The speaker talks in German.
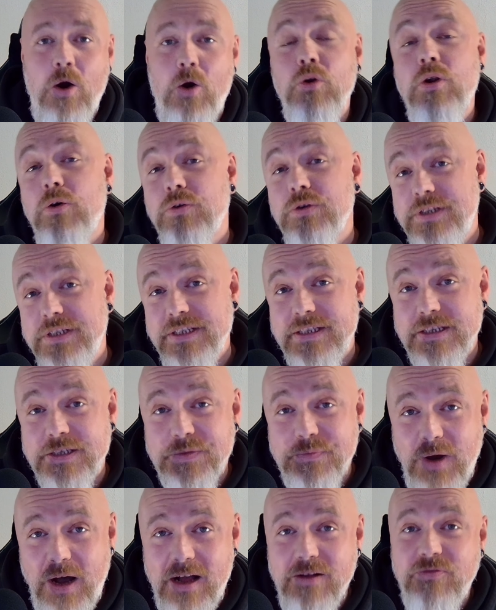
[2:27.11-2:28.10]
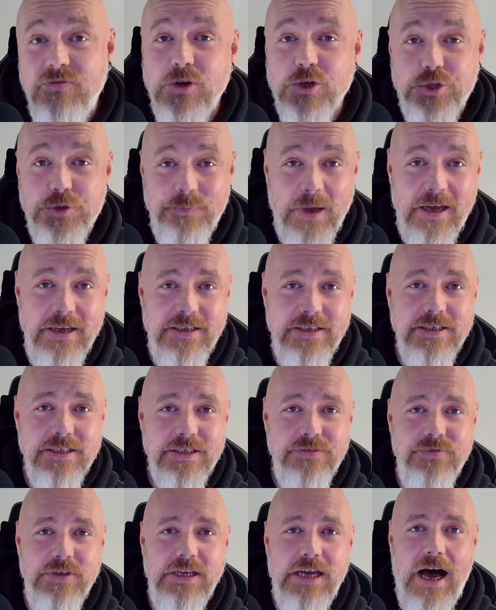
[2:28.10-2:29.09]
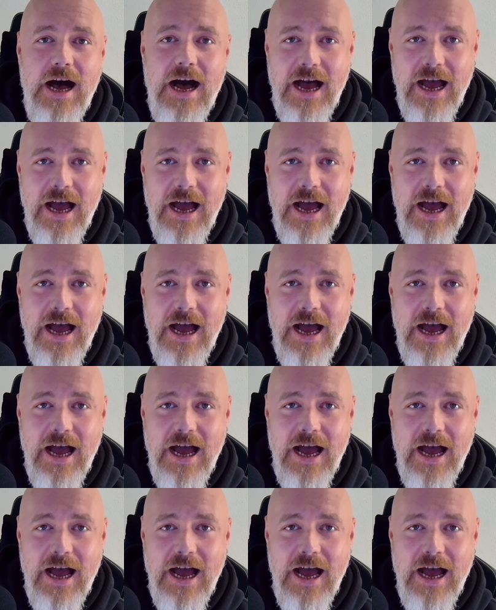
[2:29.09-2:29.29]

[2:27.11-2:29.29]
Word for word: Und auch dieses Mal versprechen sie wieder